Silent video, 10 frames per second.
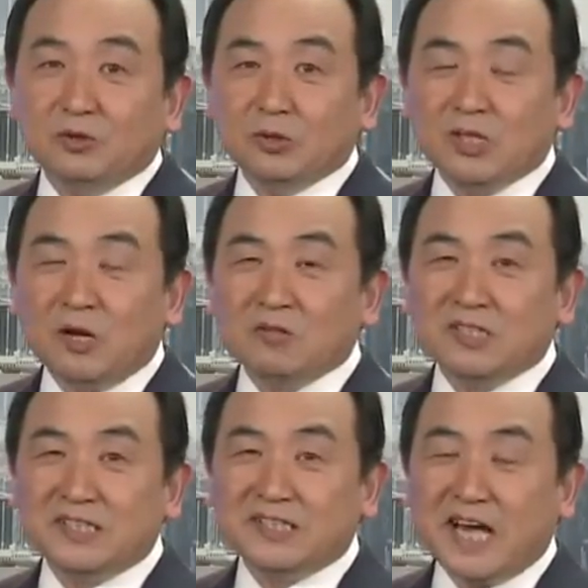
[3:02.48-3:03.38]
说：“涛哥，
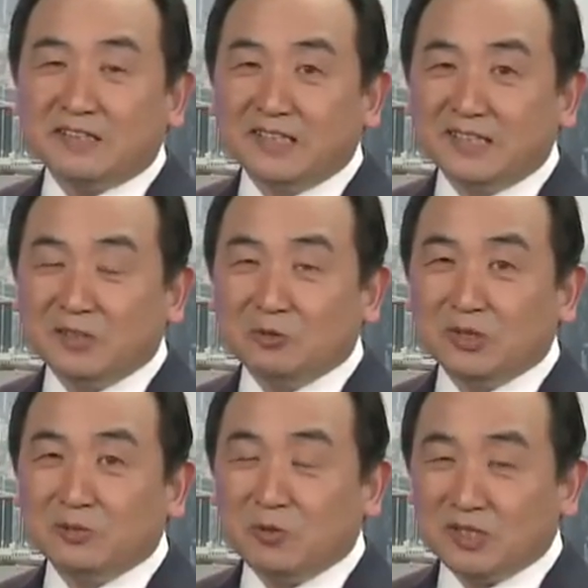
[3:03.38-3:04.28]
你讲那些东
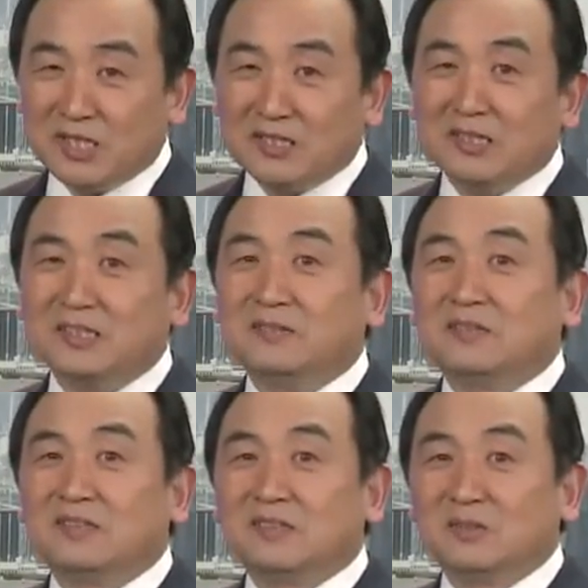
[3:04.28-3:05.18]
西，我相信，
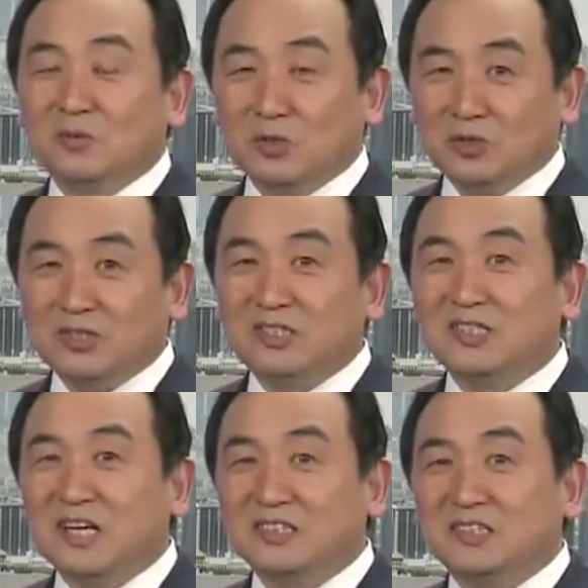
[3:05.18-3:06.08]
我确实
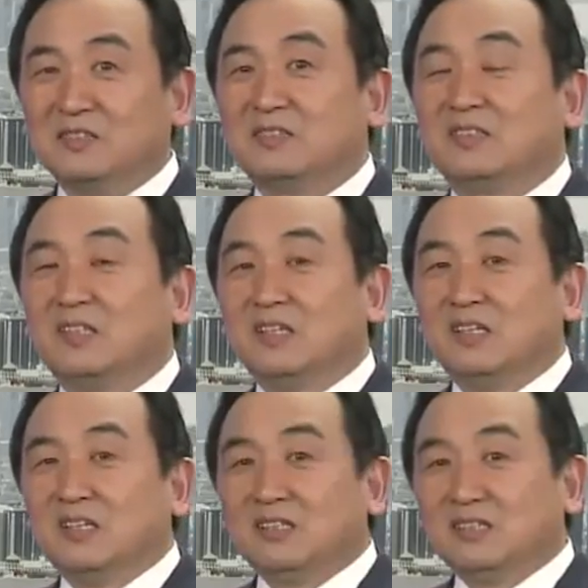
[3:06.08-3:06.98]
相信。
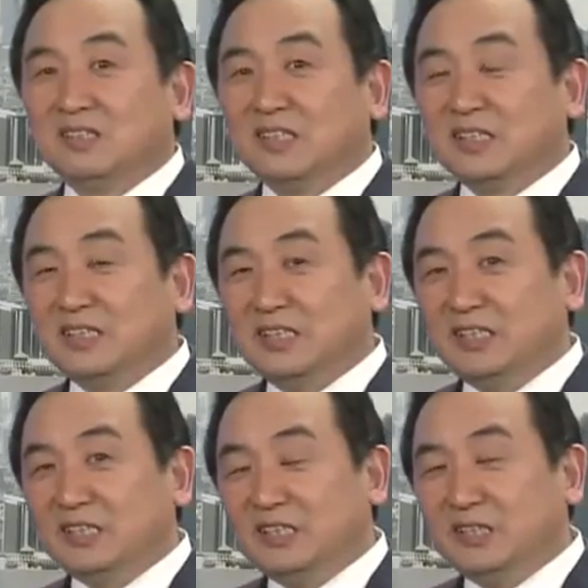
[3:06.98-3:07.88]
那
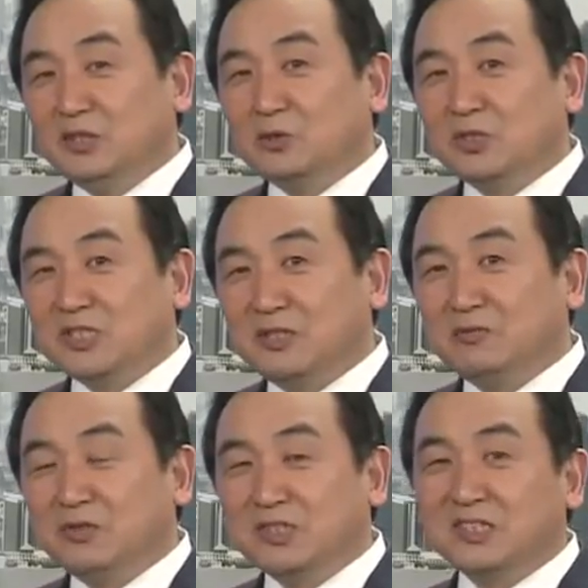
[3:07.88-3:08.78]
你你说
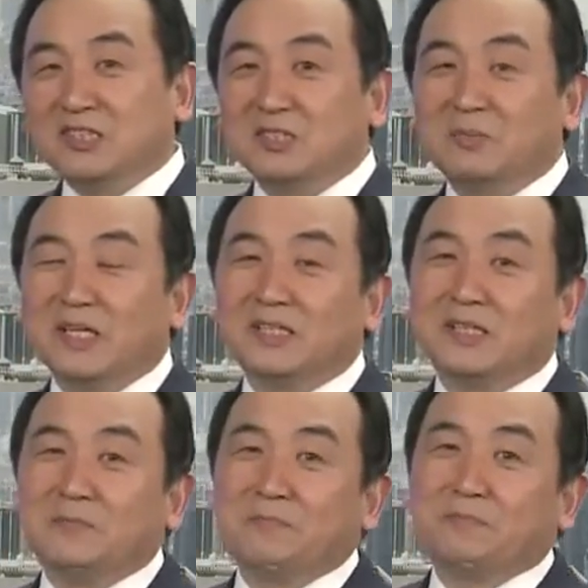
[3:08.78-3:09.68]
神佛的慈悲
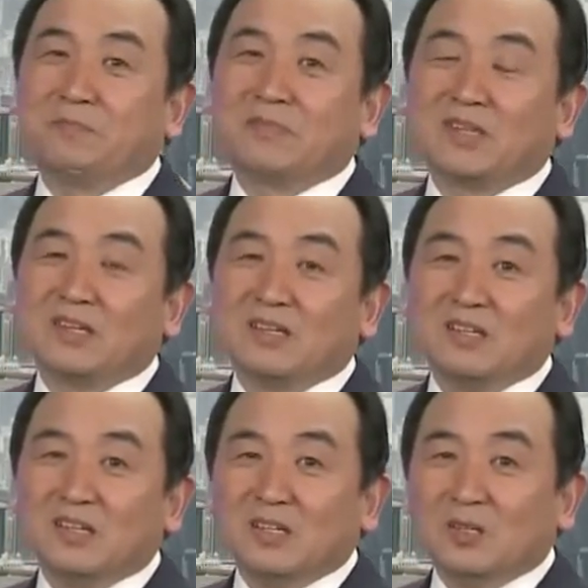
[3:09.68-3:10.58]
呢？
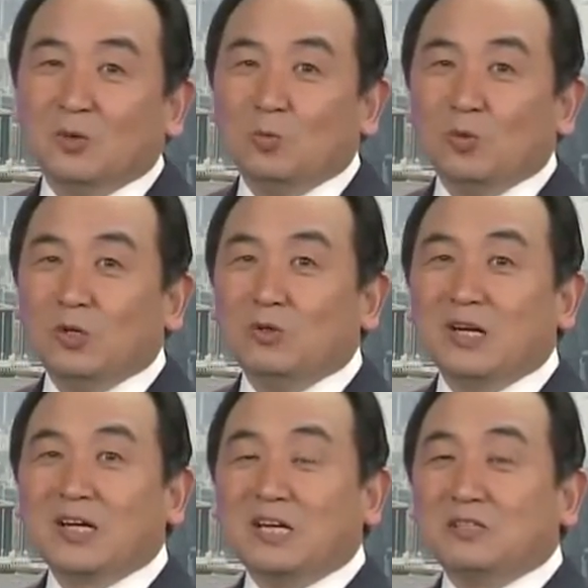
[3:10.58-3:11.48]
我有
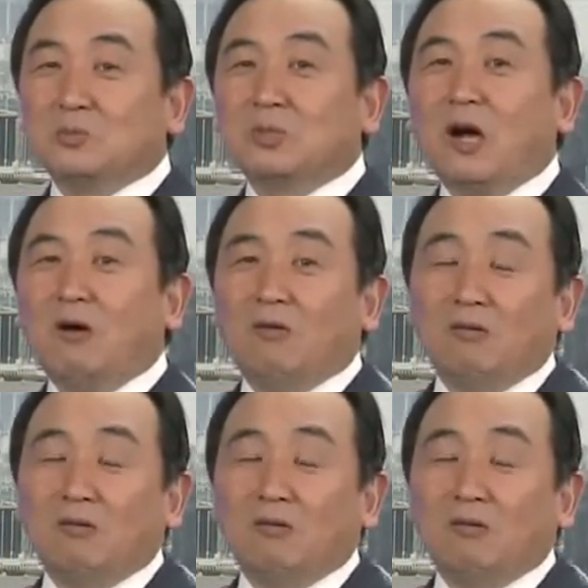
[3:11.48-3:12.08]
点感受不到。